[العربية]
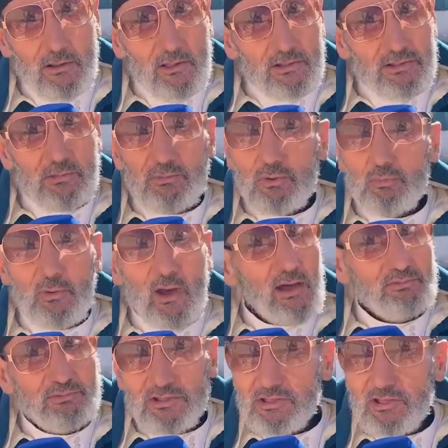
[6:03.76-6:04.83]
دابا اليوم
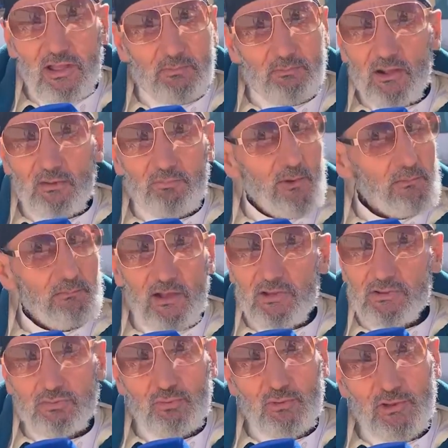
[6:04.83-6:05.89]
5 دراهم 1000 فرنك ما
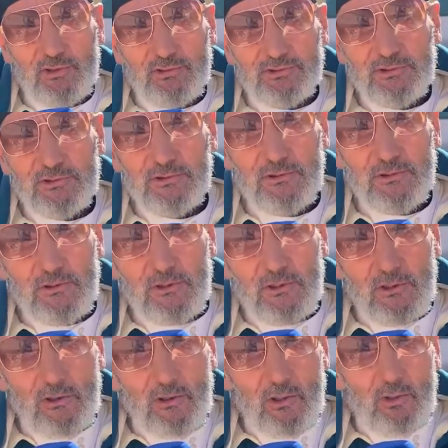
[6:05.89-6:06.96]
كتشوهاش
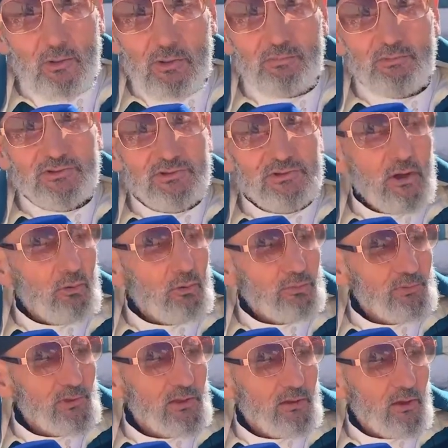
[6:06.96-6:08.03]
كيف تجي ناخذ
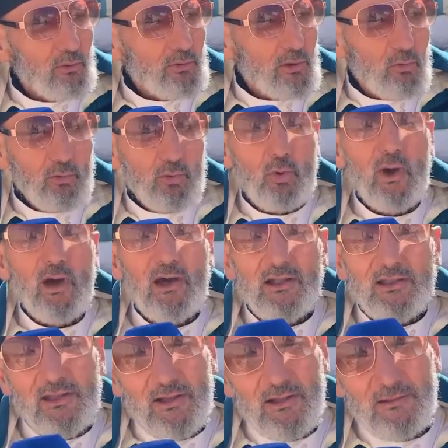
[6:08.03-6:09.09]
بيع ناخذ كيقولوا
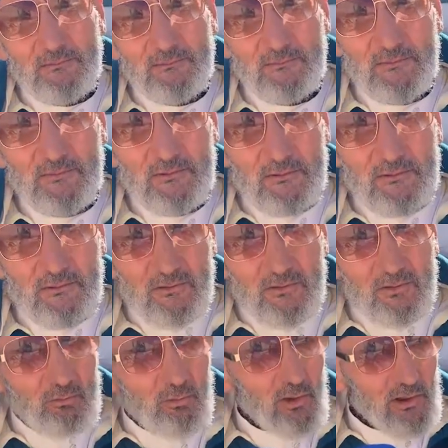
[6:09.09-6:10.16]
غاليه
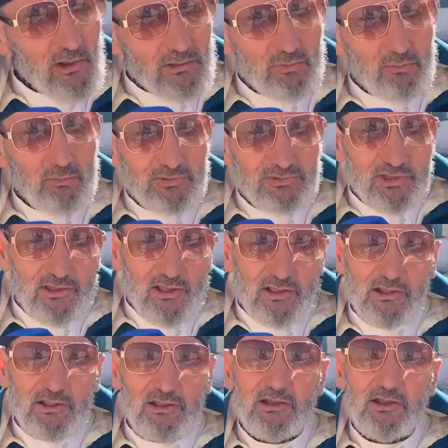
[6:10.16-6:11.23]
وراه نتوما السير
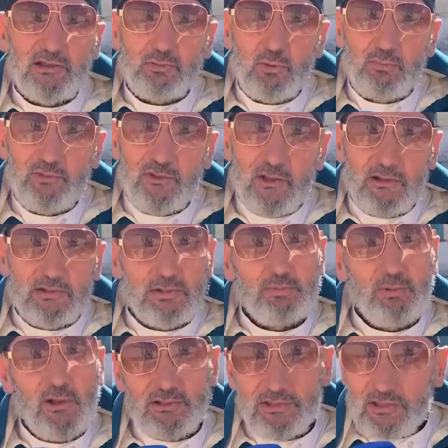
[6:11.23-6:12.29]
ديال اللي كتدخل فيها
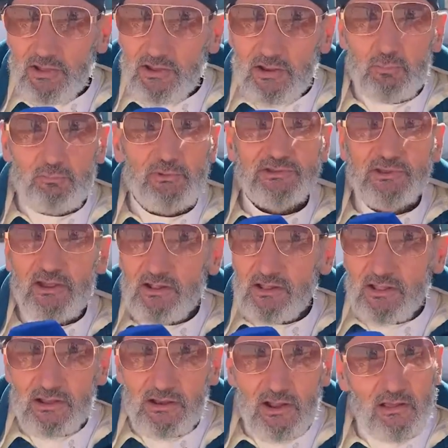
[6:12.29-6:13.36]
الدباغ ديالها والمسائل
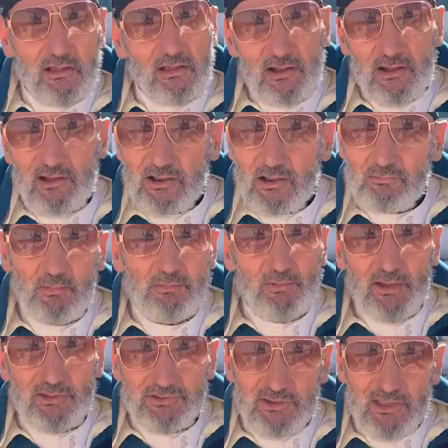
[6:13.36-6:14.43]
ديالها اغلب ما
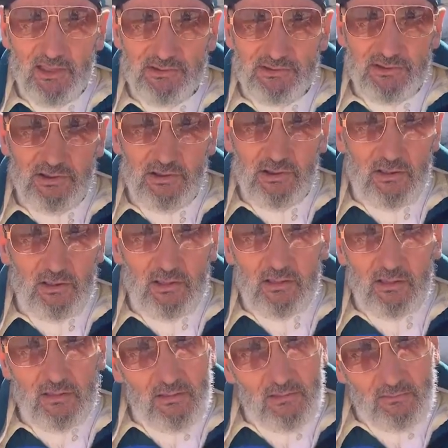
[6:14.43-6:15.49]
بقاش كيجي
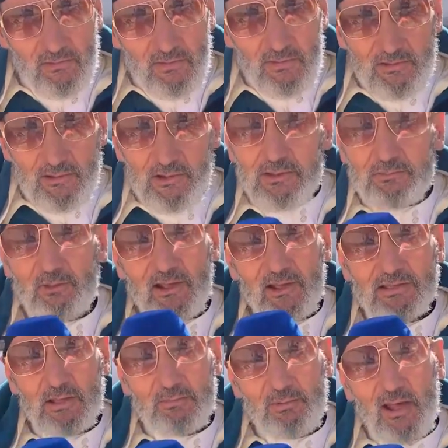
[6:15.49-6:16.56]
اللي باقيين
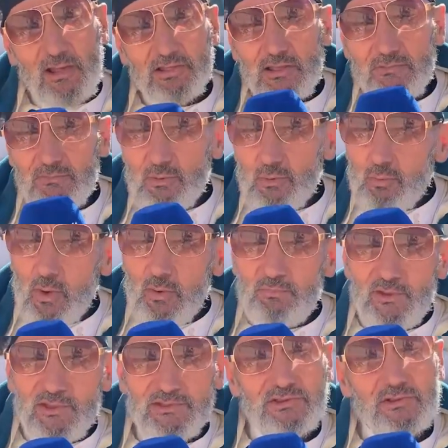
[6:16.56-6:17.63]
دابا خدامين هو
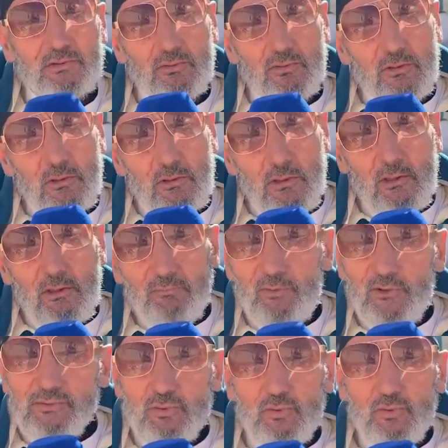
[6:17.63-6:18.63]
فاس فاس